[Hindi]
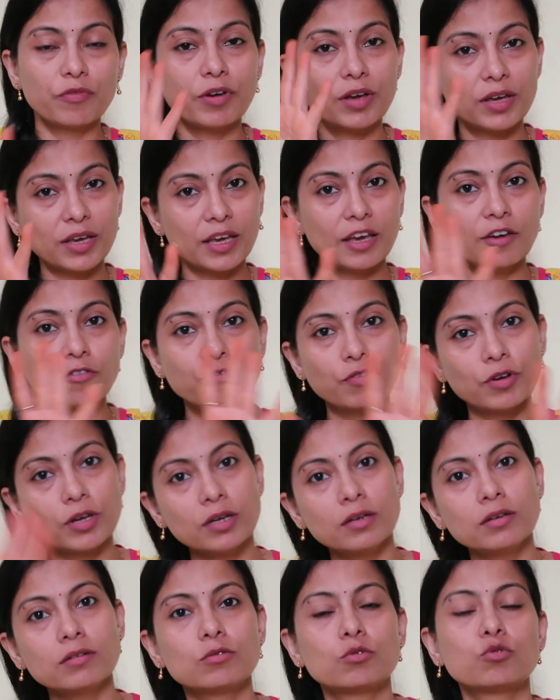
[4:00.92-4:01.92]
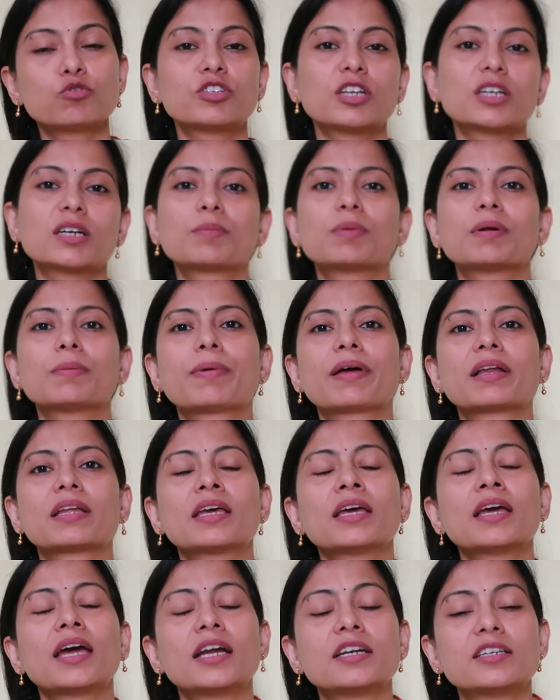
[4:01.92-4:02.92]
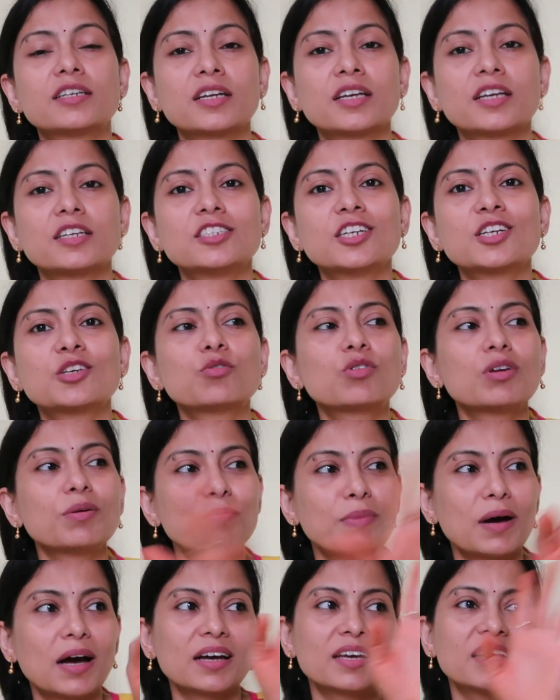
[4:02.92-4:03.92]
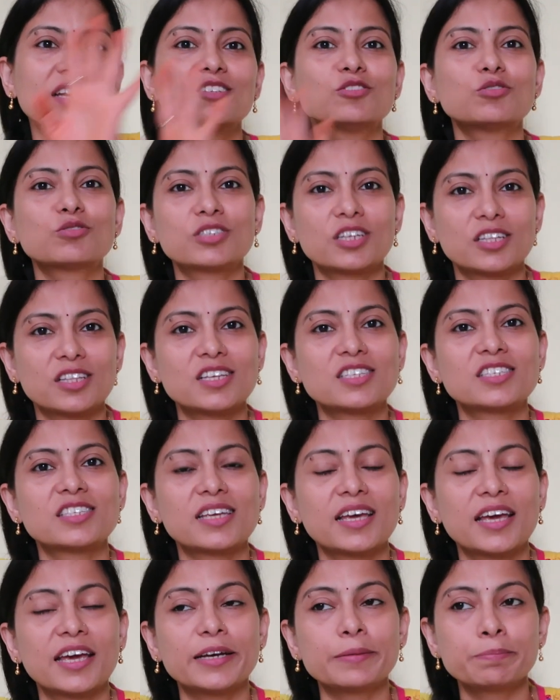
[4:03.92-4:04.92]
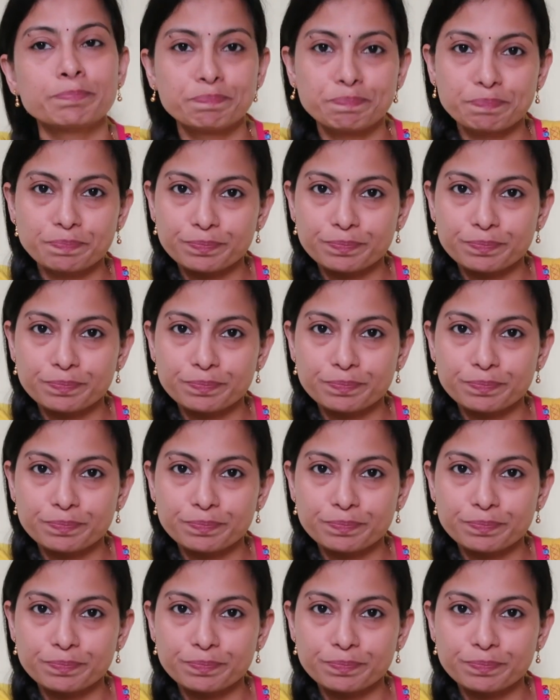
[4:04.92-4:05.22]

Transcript: में फेंकिए फिर दूसरे कपड़े पहन के एंटर कीजिए क्योंकि बाकी जो सदस्य हैं